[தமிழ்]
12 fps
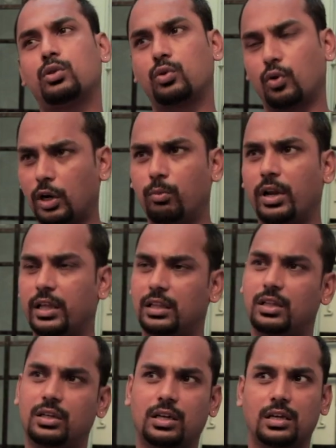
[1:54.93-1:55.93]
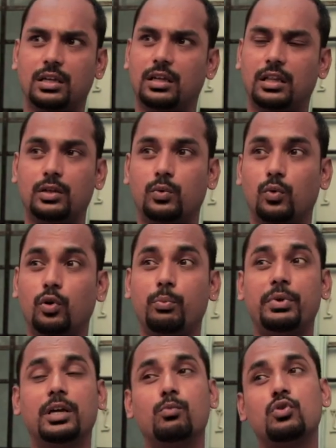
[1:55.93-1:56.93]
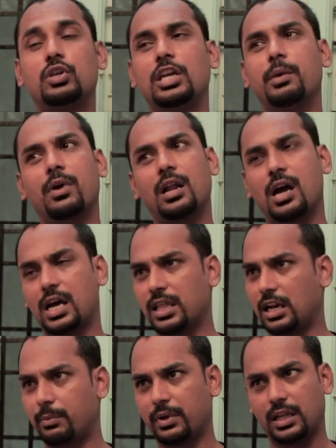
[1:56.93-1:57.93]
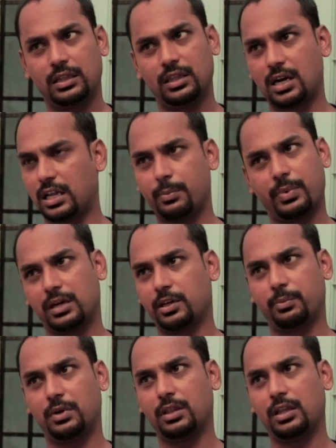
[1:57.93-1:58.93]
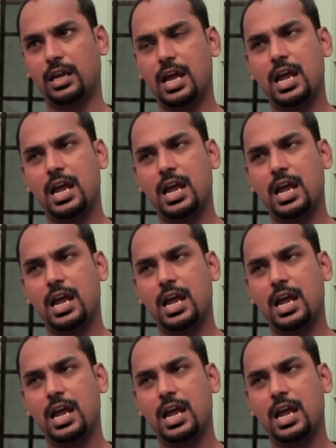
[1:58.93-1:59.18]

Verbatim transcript: தொடர்புல இருந்திருக்காங்கிறதுக்கு ஒரு மிக முக்கியமான ஆதாரமாக தான் இந்த நாணயம் பார்க்கப்படுது